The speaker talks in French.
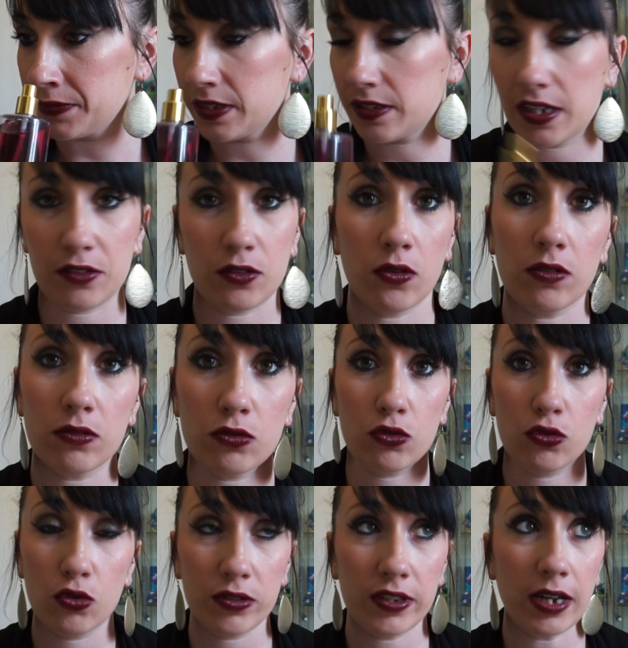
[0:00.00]
Ça sent
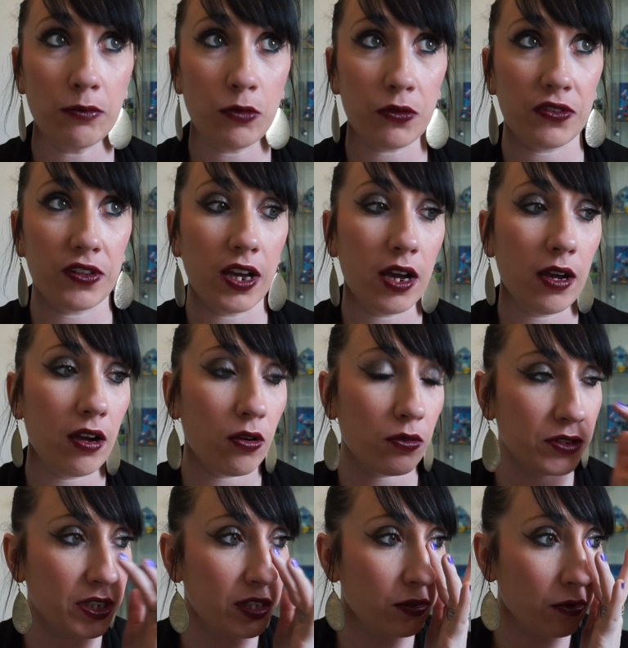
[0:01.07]
totalement ça
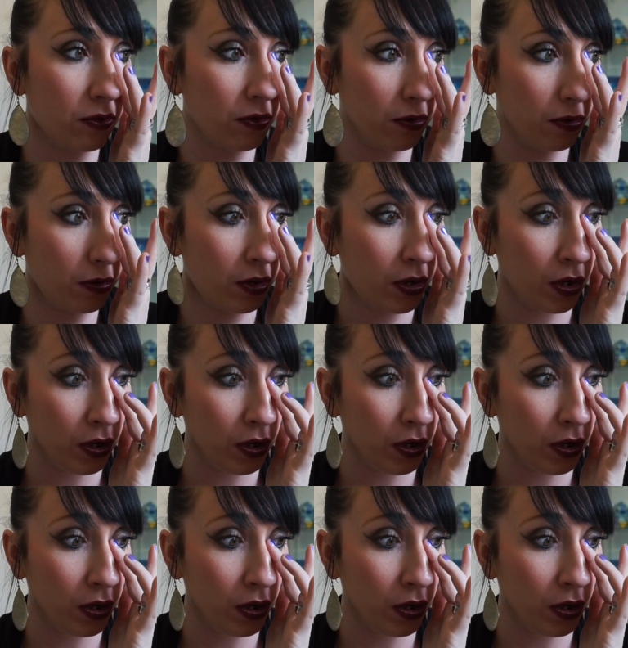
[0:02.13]
en ayant euh,